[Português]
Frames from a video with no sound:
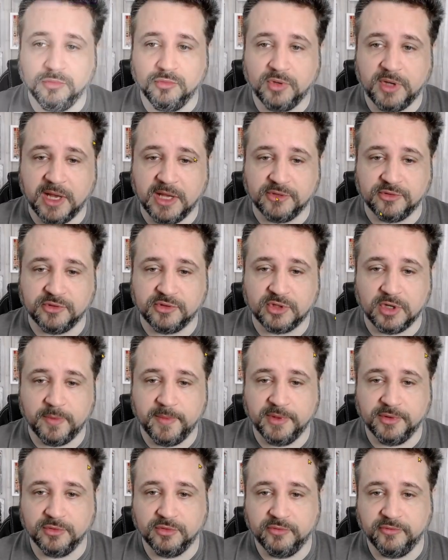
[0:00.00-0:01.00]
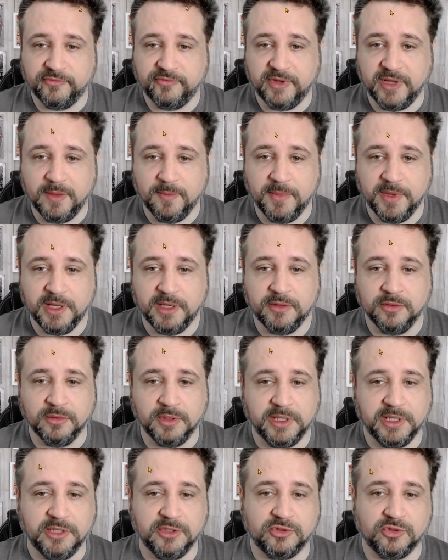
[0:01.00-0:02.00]
caso o isolamento do vermelho,
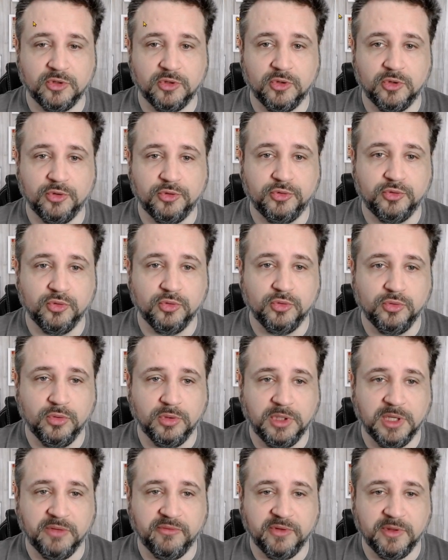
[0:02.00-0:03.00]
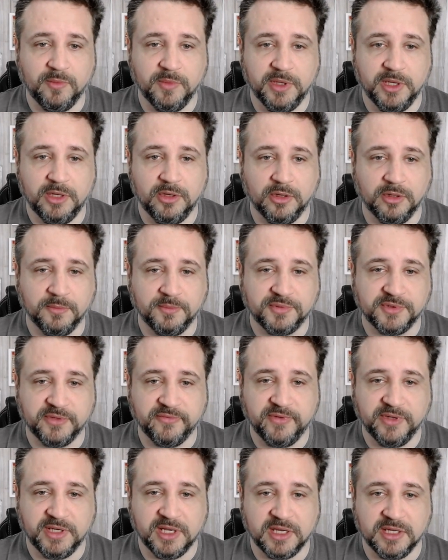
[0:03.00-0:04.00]
ele isolou tudo que é vermelho, ó. Você
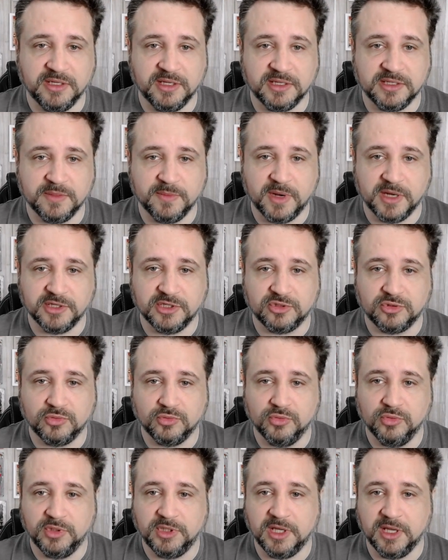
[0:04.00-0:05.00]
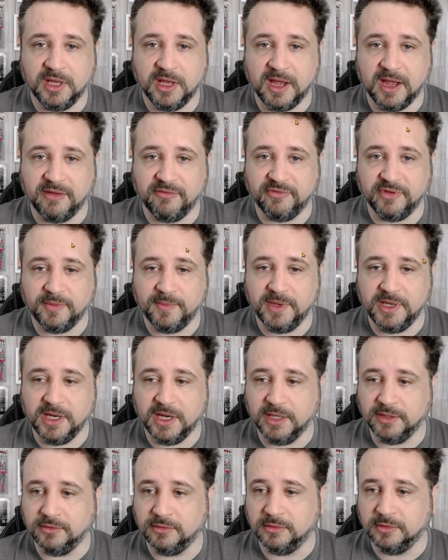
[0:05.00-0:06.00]
vê que aqui nas imagens tudo que é
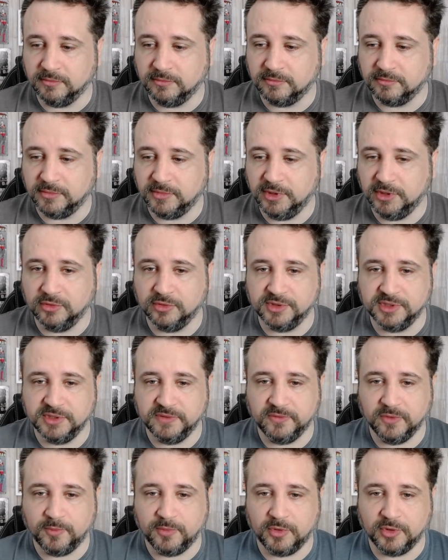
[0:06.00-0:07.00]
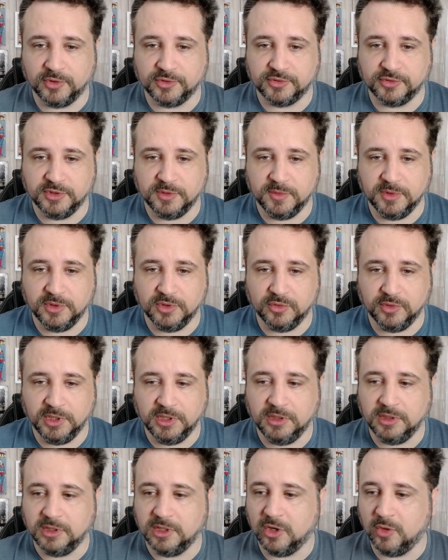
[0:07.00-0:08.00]
avermelhado. Inclusive eu posso
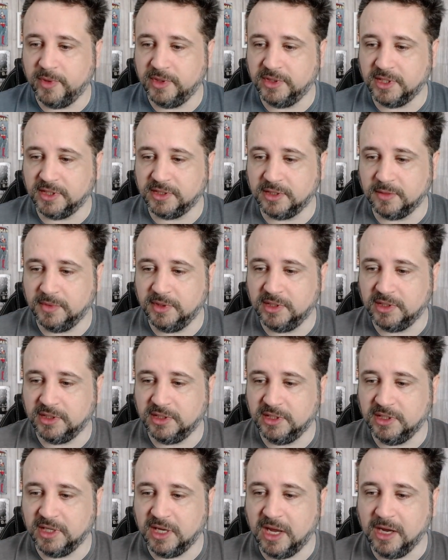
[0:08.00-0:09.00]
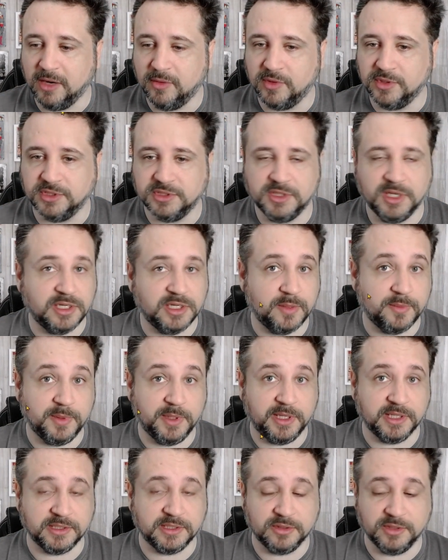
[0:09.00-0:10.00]
diminuir e aumentar também aqui a quantidade de
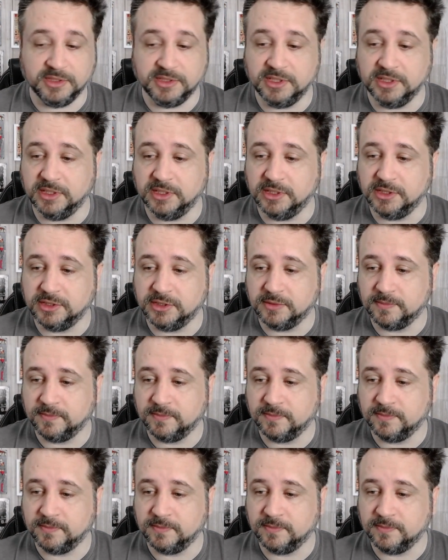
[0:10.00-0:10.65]
aplicação desse LUT.